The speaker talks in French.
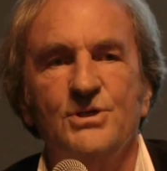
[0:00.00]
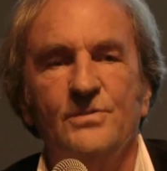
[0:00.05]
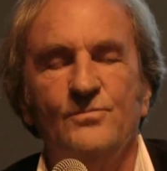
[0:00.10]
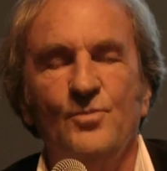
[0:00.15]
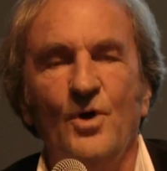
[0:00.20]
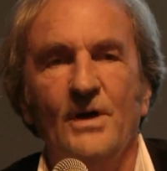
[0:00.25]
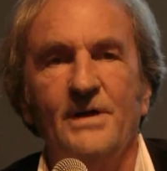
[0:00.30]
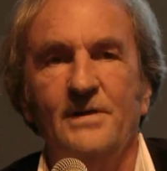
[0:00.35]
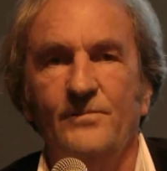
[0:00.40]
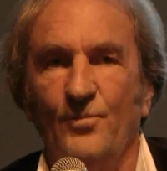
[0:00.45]
de chez
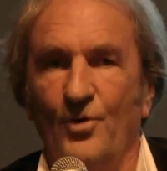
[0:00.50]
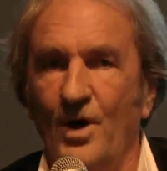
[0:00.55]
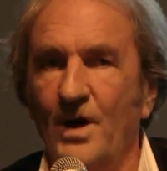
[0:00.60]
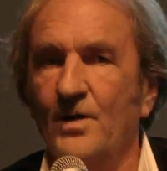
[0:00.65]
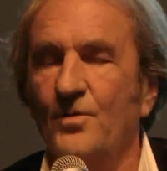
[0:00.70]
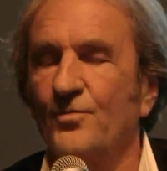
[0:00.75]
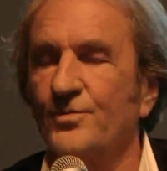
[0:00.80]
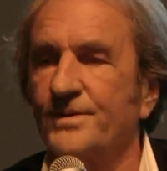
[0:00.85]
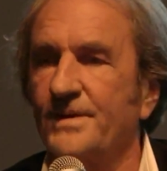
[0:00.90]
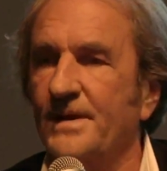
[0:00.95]
moi qui me
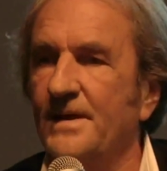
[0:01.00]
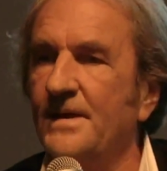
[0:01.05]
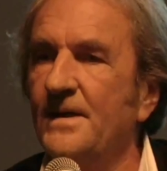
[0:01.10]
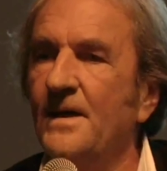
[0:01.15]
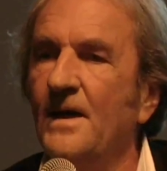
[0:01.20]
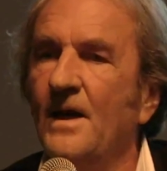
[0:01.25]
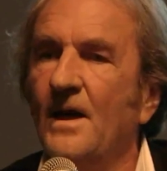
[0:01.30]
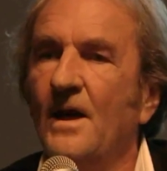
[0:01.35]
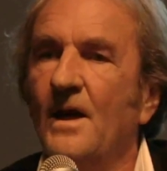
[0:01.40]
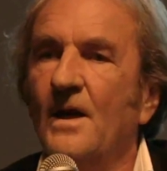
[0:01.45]

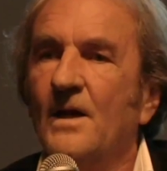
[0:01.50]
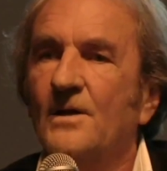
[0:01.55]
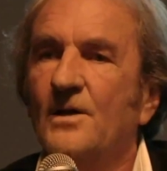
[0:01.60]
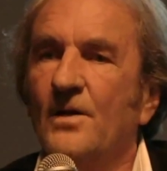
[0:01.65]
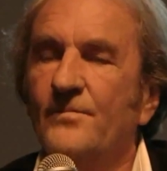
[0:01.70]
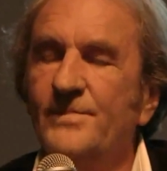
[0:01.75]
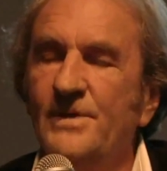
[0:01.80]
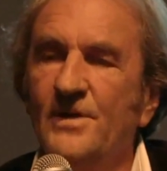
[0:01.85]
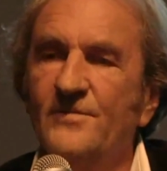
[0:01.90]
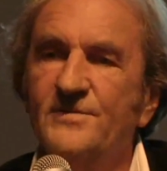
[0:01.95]
racontait
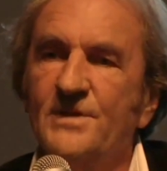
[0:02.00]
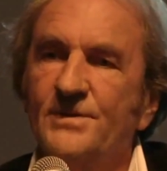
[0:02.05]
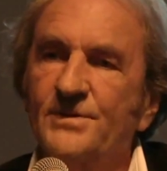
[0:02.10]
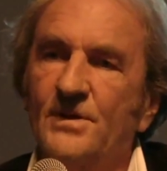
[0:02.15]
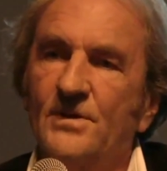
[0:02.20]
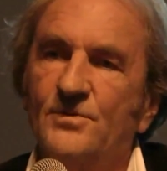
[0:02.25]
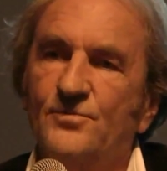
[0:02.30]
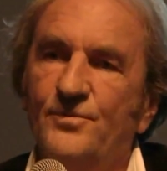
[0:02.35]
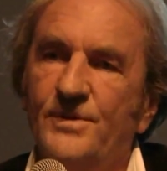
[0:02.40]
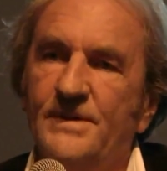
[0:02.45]
qu'en
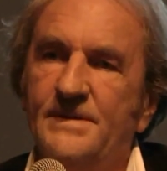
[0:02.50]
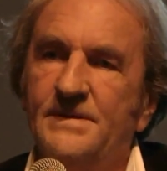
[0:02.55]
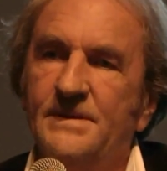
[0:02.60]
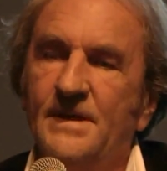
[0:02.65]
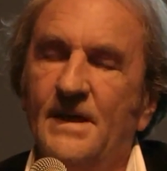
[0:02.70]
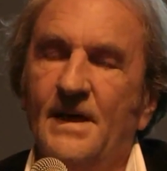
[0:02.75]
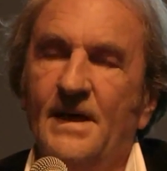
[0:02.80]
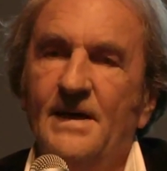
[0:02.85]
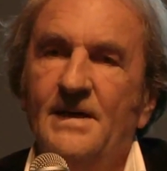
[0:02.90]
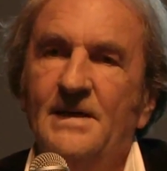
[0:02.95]

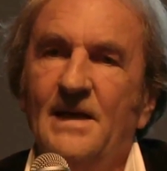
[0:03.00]
1938,